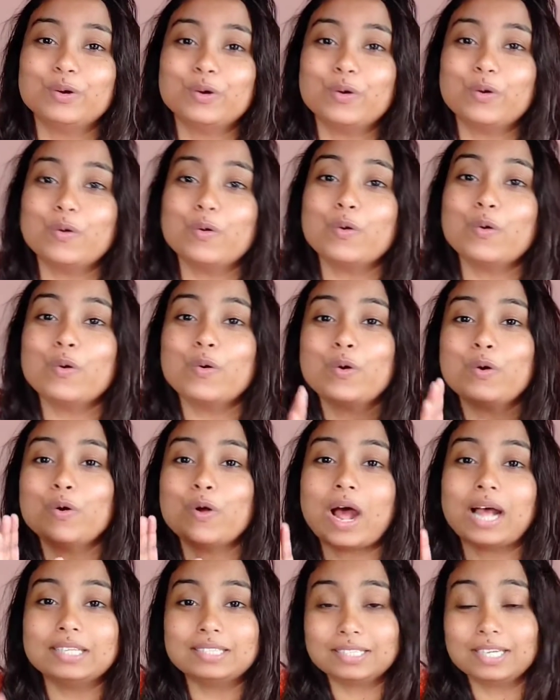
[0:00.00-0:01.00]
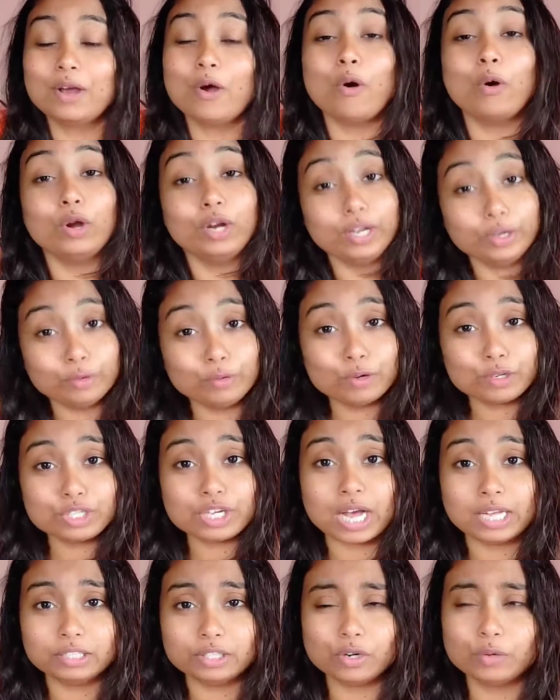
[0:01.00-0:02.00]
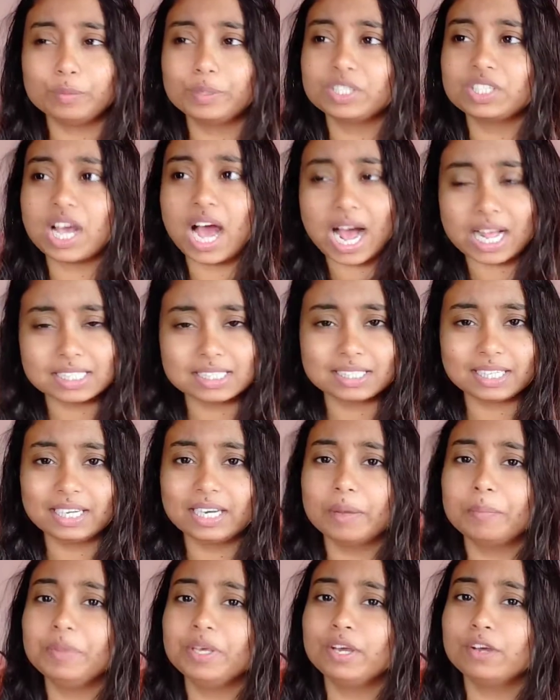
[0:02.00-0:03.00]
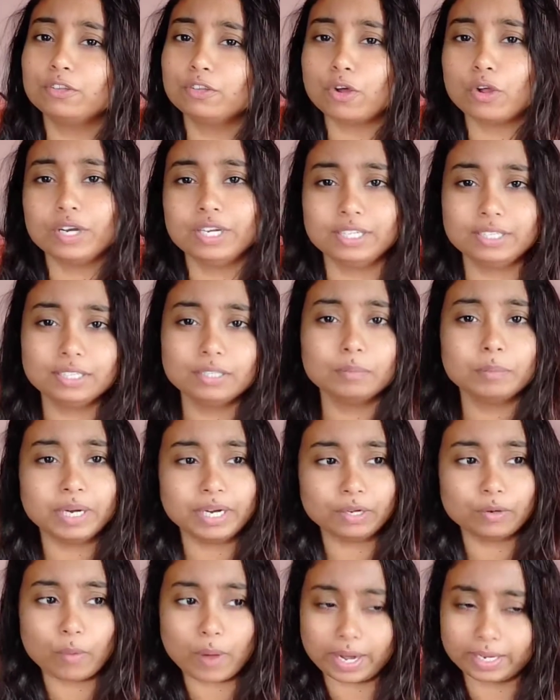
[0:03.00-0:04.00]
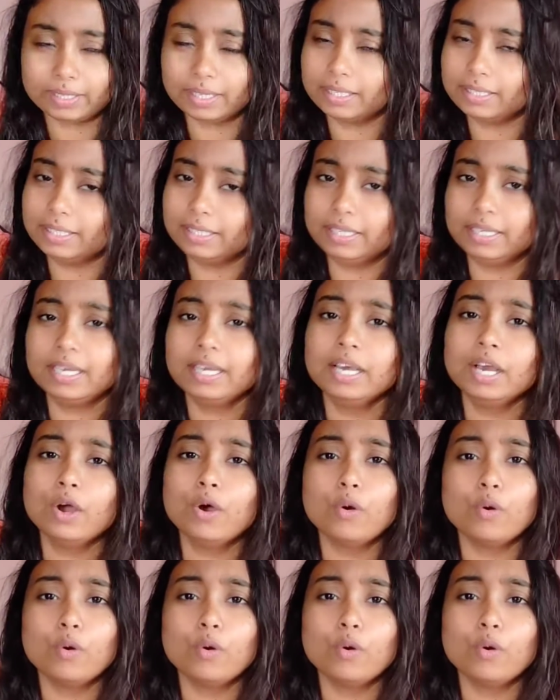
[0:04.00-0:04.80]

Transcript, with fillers: তো ও আজকে অনেকগুলো সাজানো পেয়েছে আজকে না বিগত অনেক মানে কয়েকটা দিনই